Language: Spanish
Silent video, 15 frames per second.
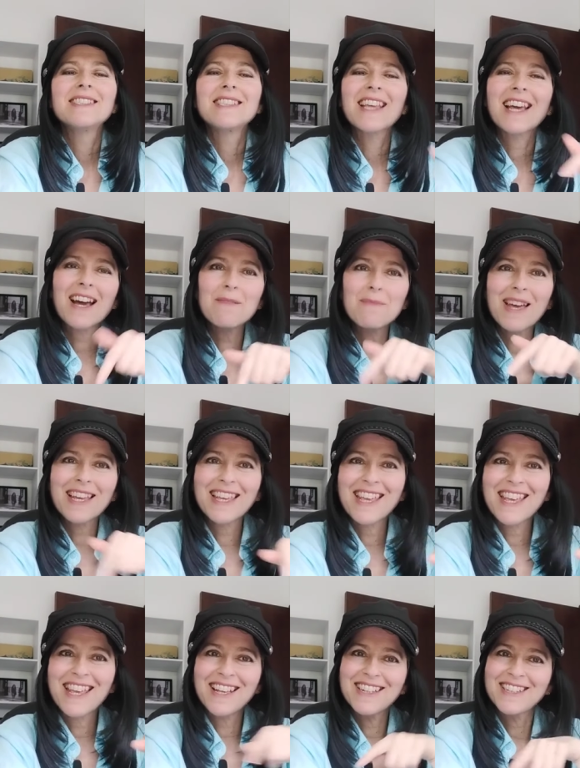Déjame
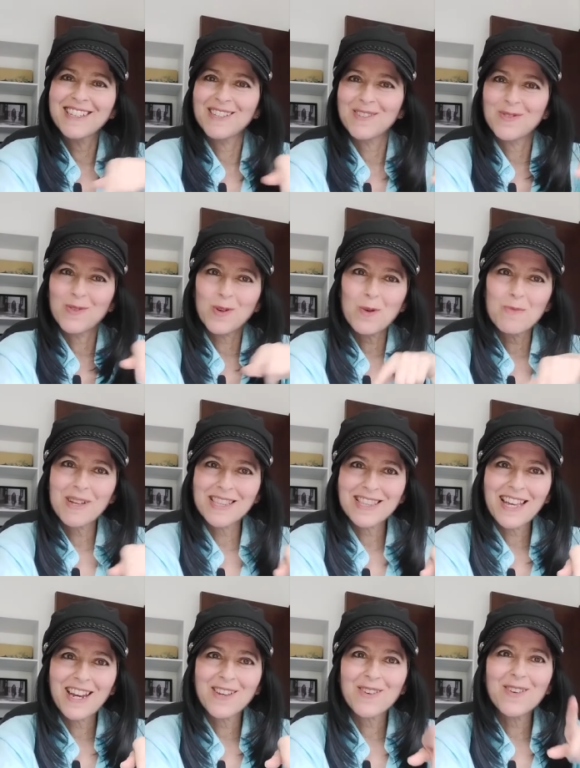aquí un
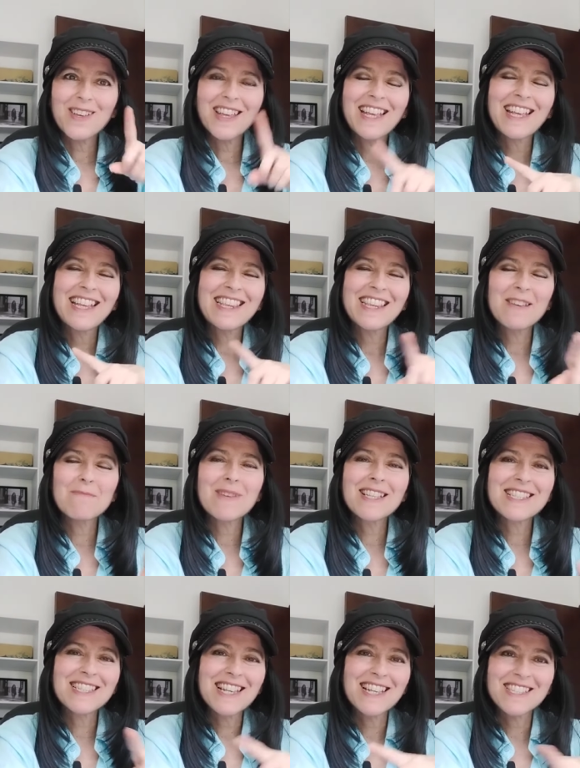comentario y
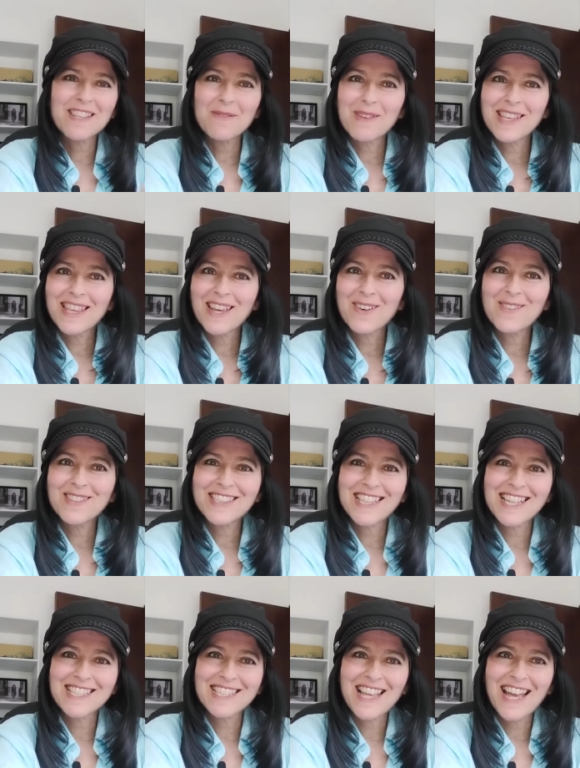dime si este video
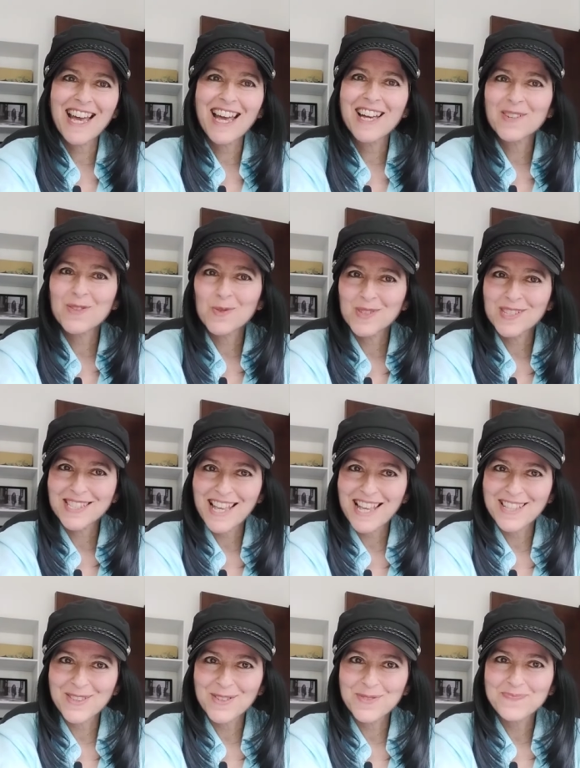te está
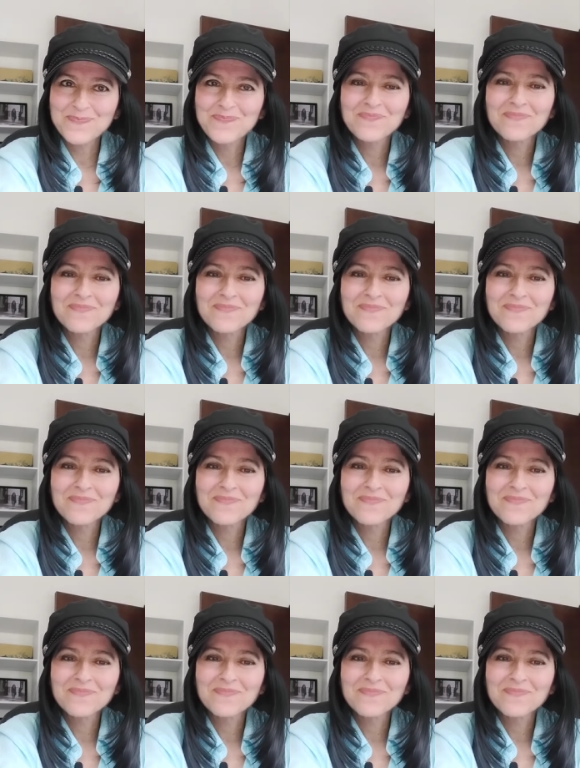gustando.